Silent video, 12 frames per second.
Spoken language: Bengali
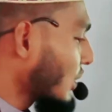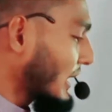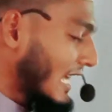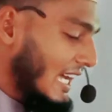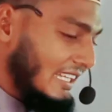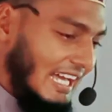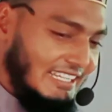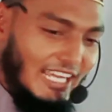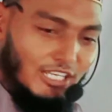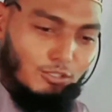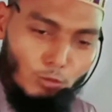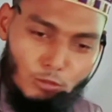সলাৎ
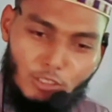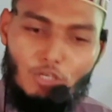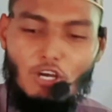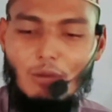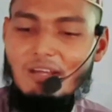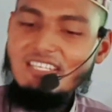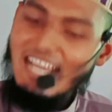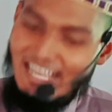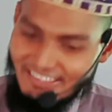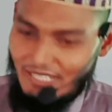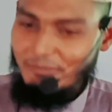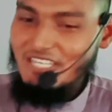আদায় করলেও আবার
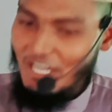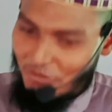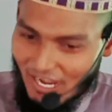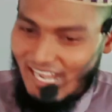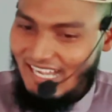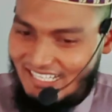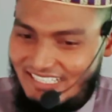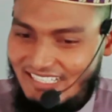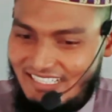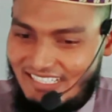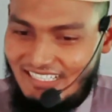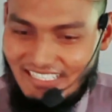জাহান নামে যাওয়া
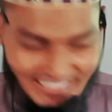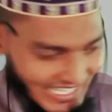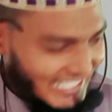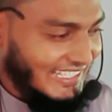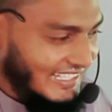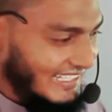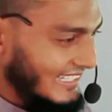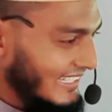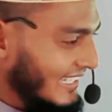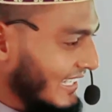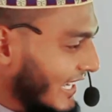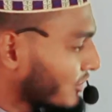লাগে
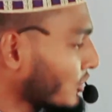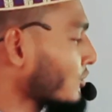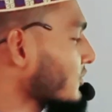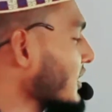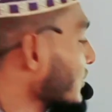এজন্য